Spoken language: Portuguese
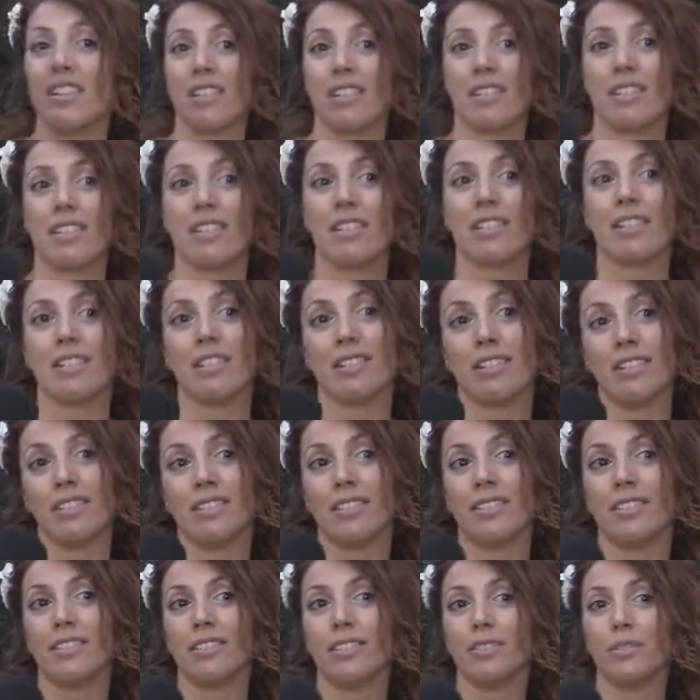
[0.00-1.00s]

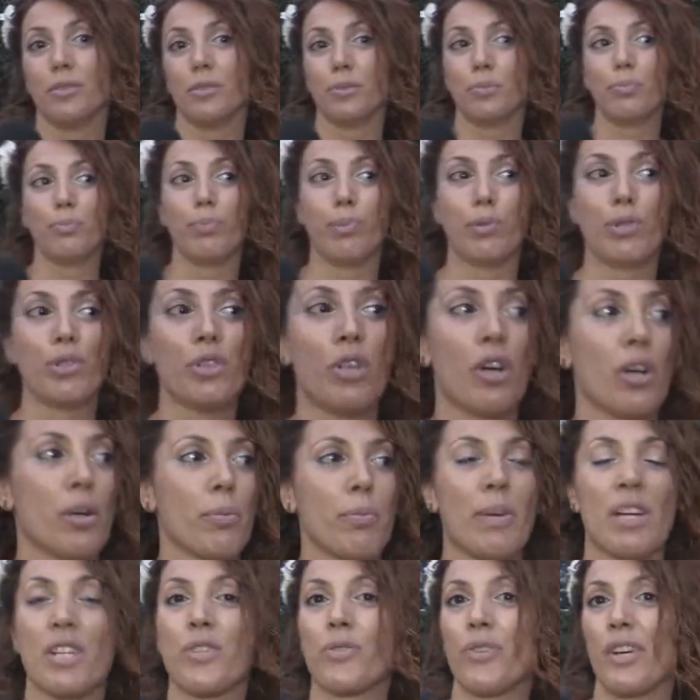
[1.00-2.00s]
Uh, por
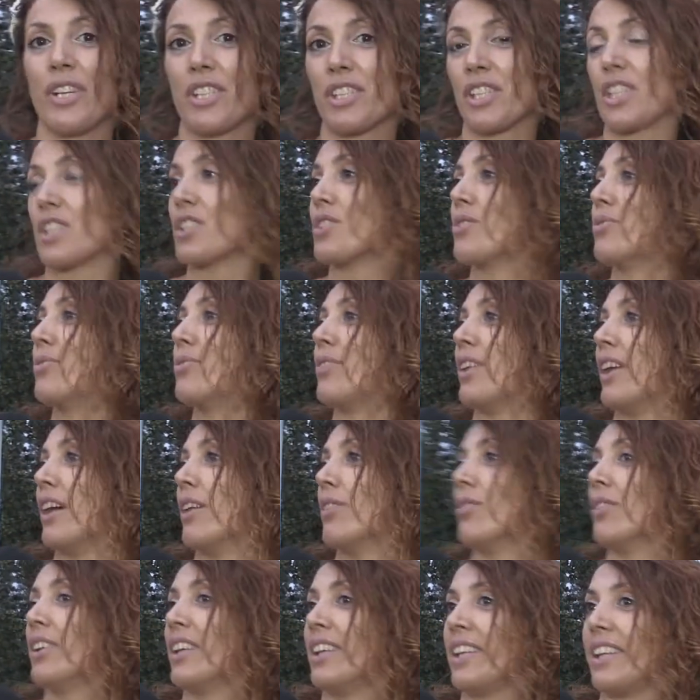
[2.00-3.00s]
norma, as festas de
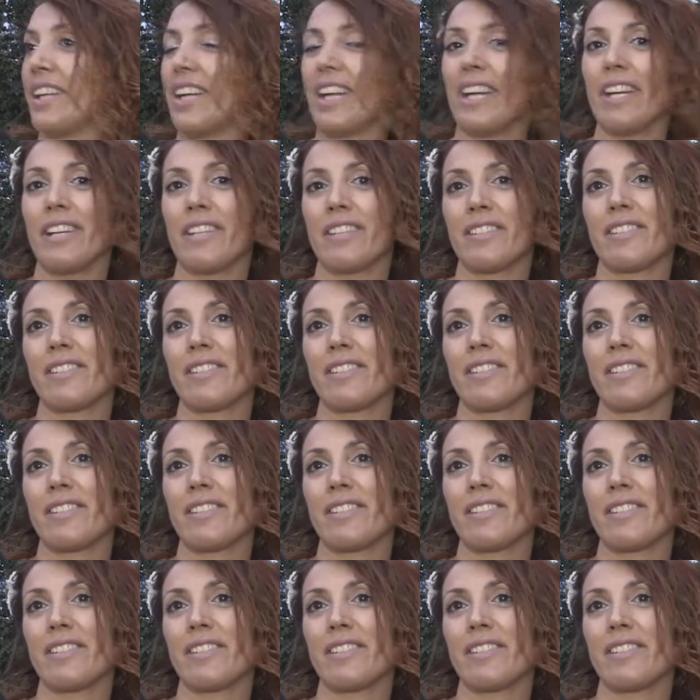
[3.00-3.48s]
verão requer